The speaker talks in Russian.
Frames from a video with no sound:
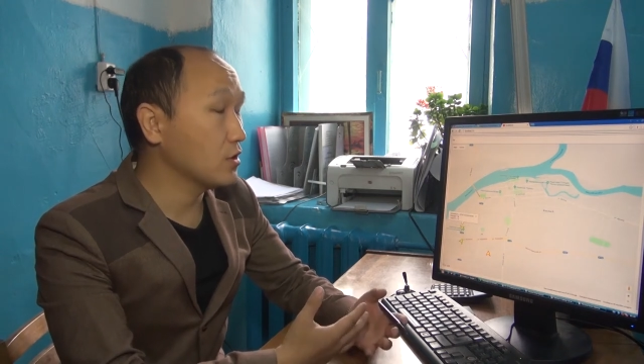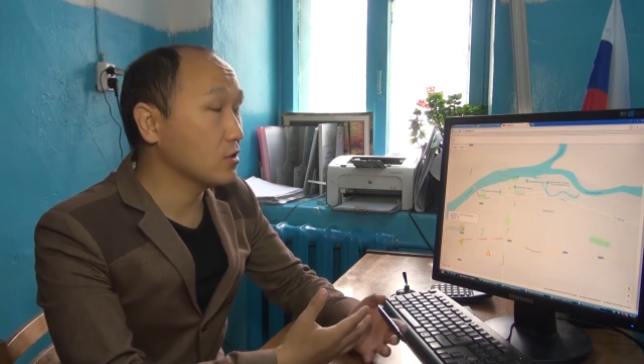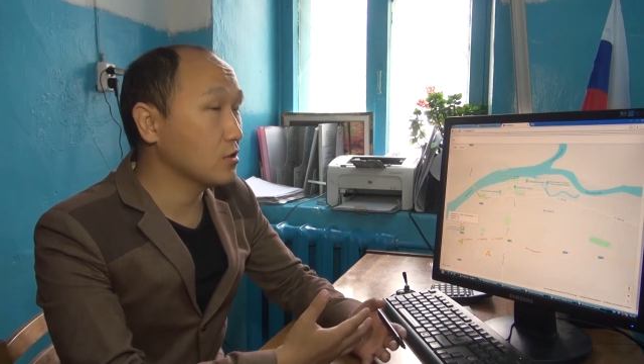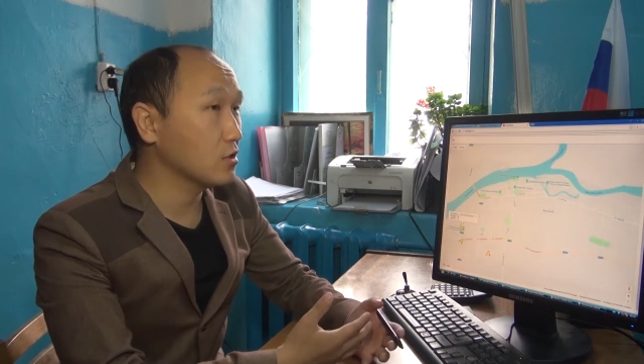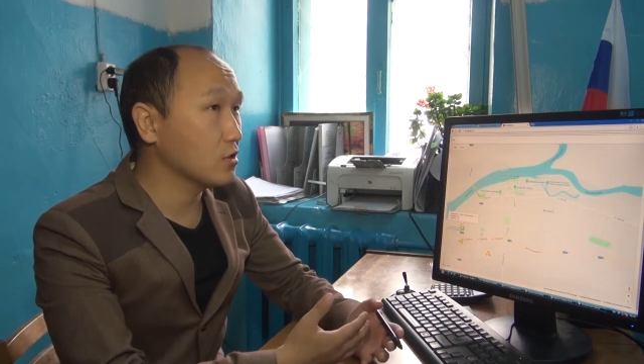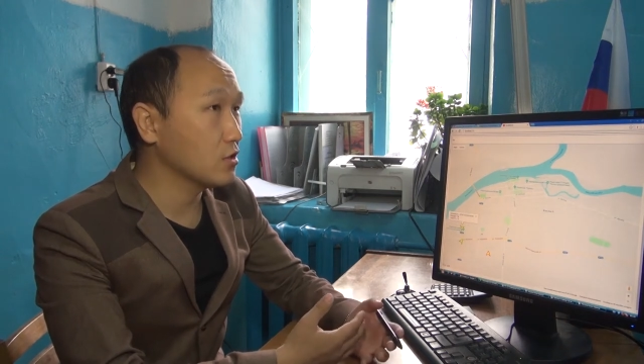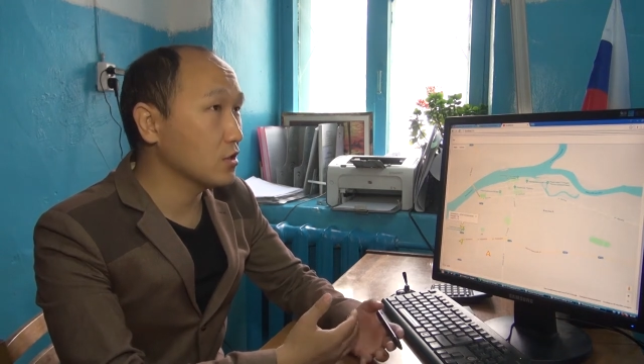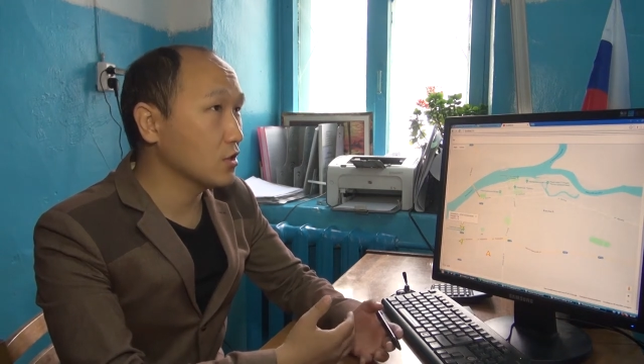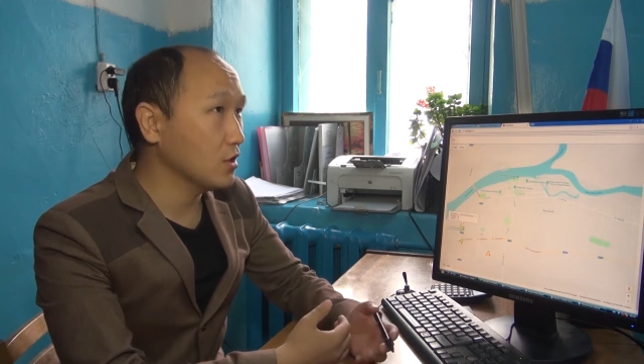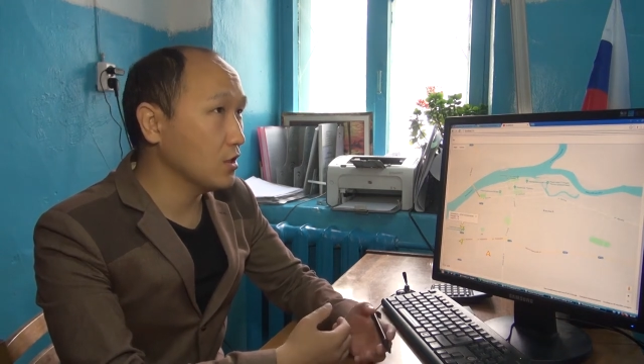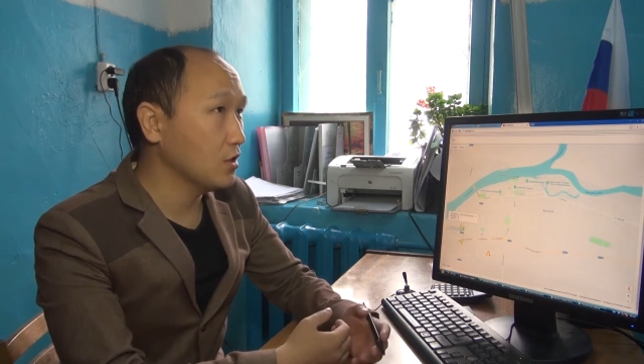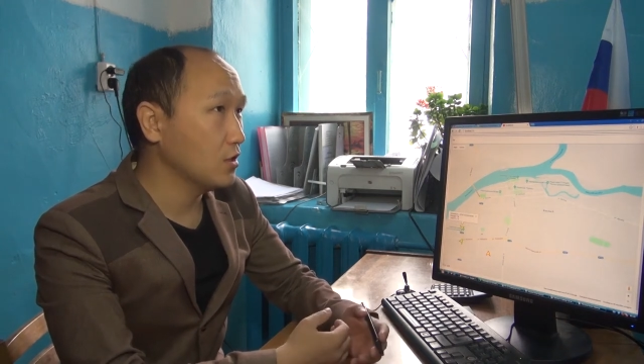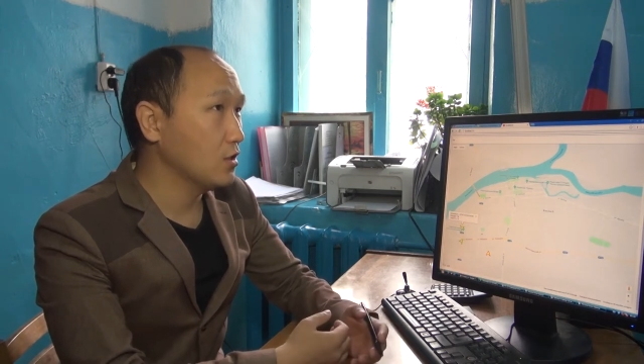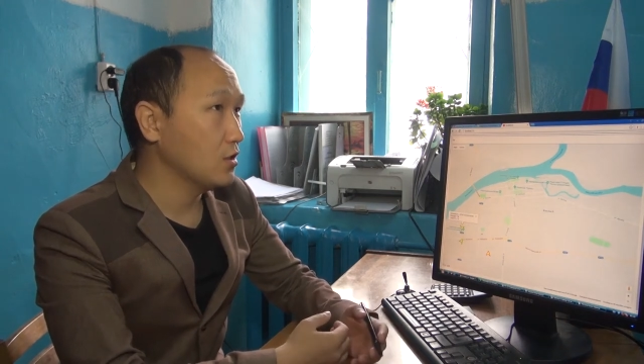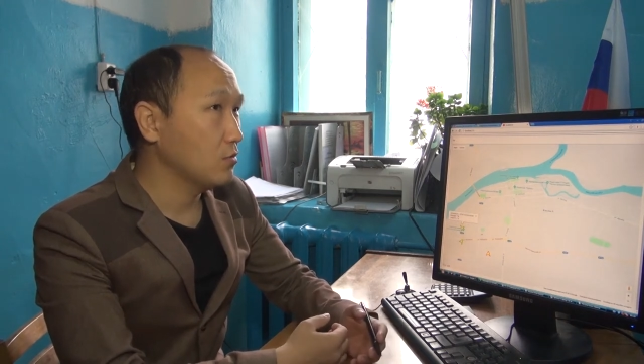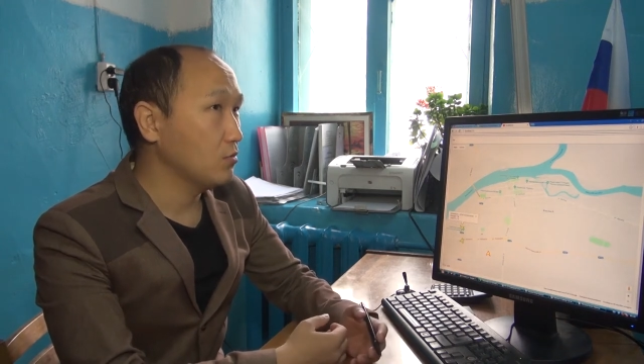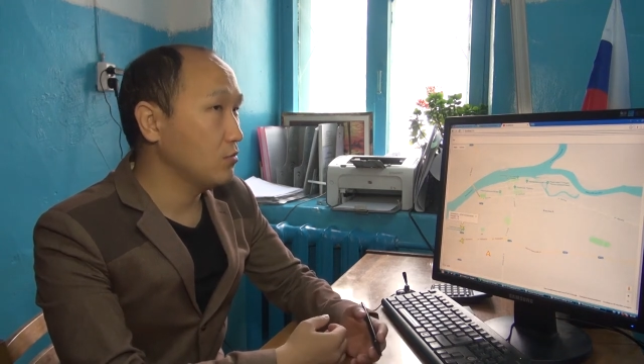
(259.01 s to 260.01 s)
разрешена
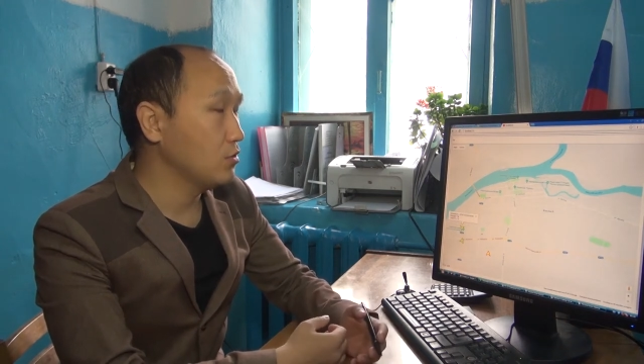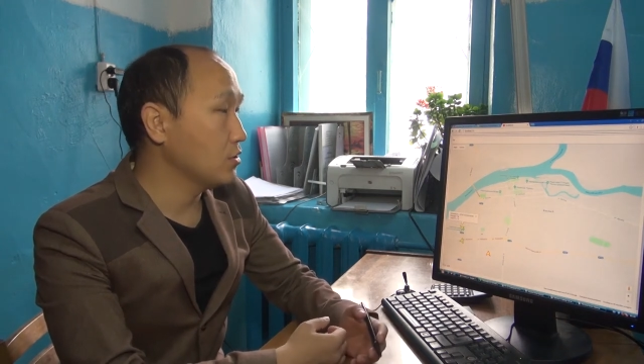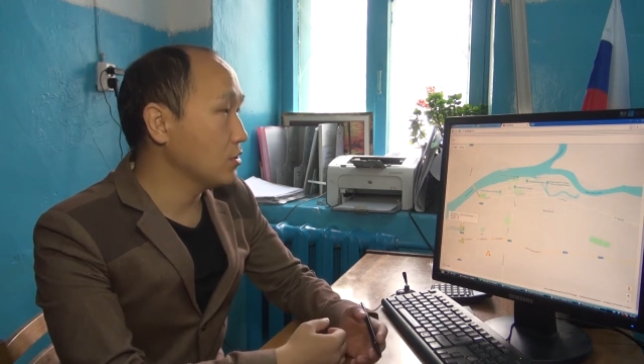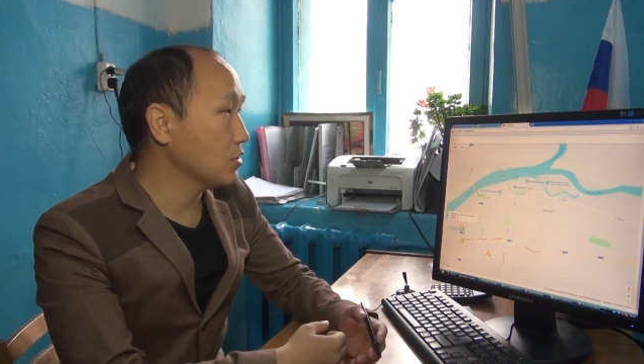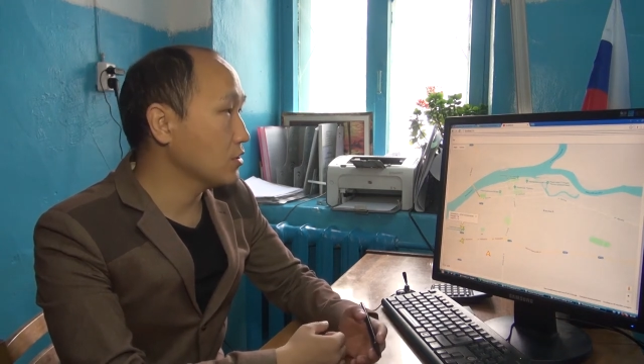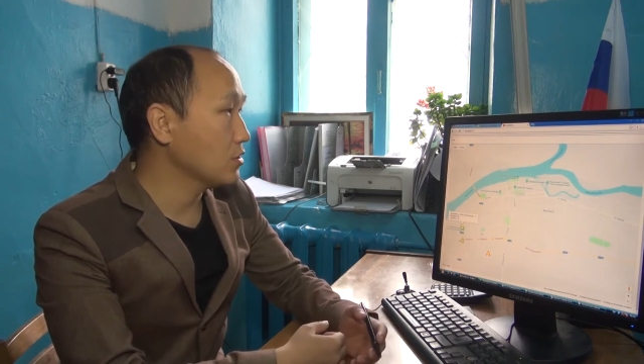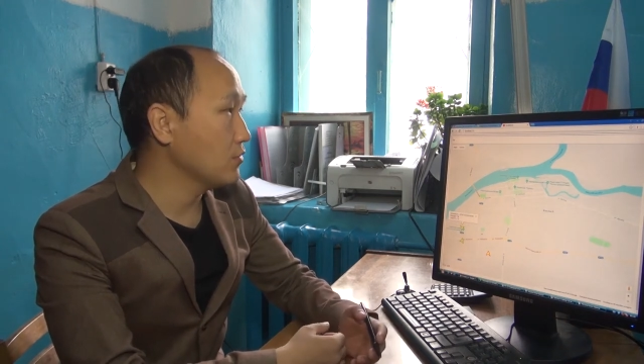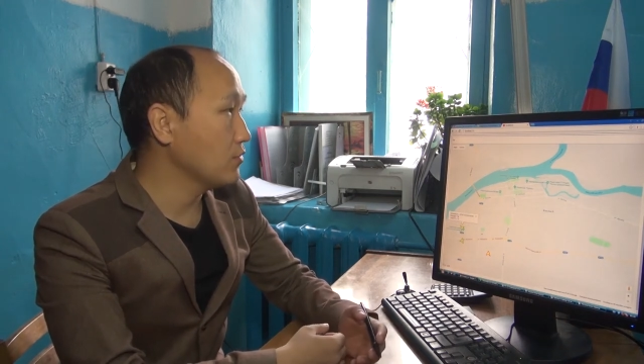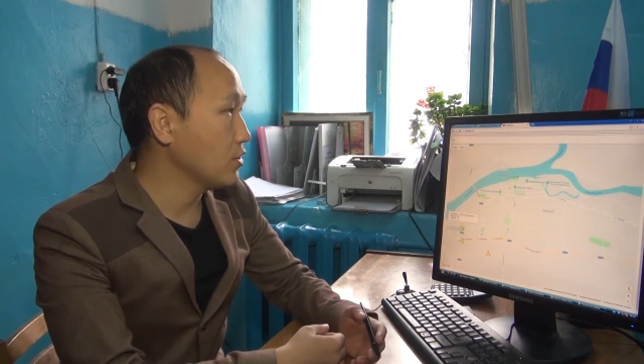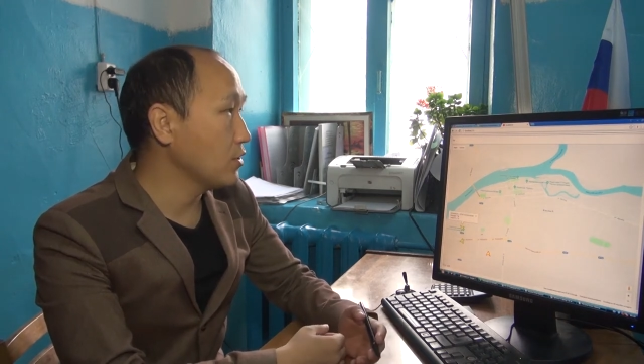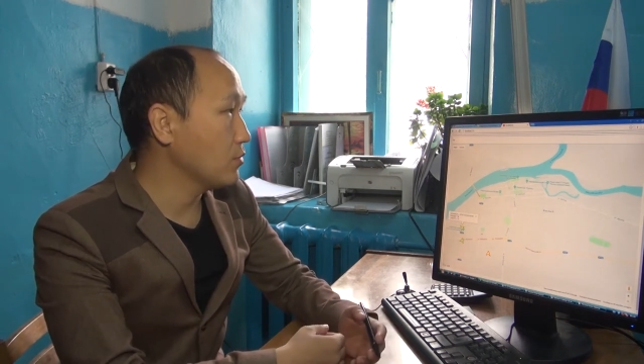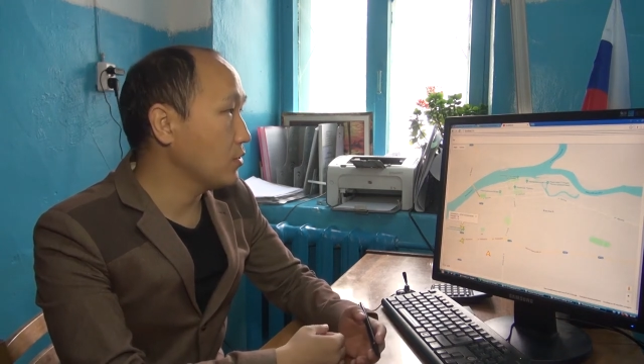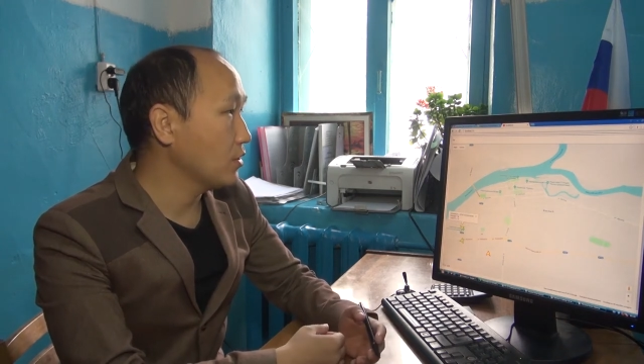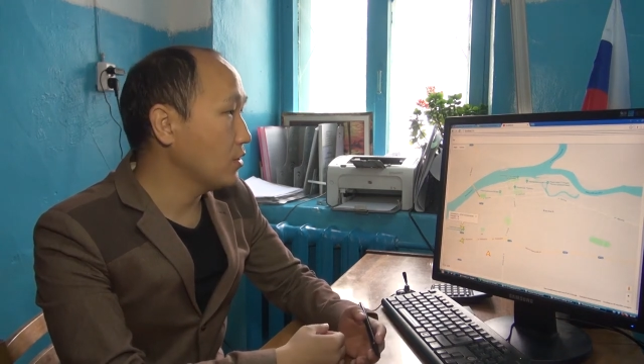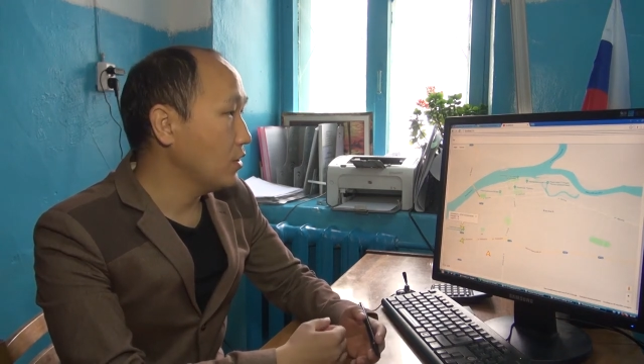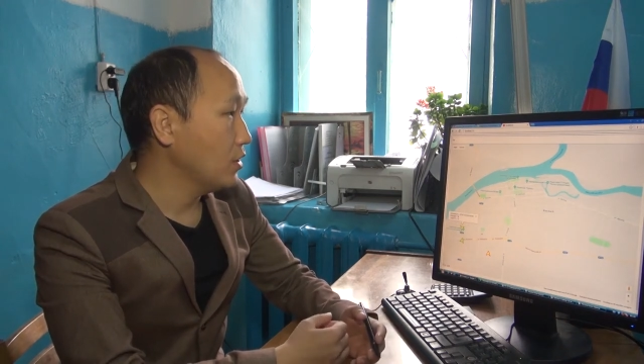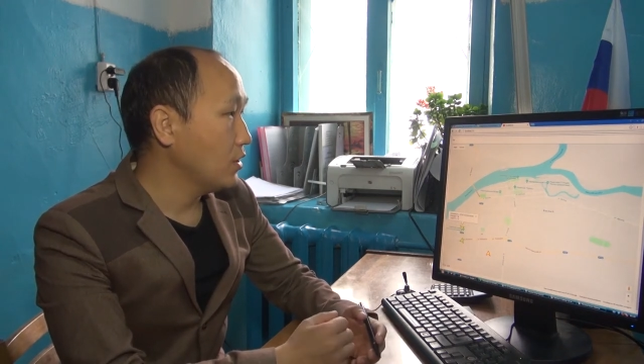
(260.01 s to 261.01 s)
в ближайшее время.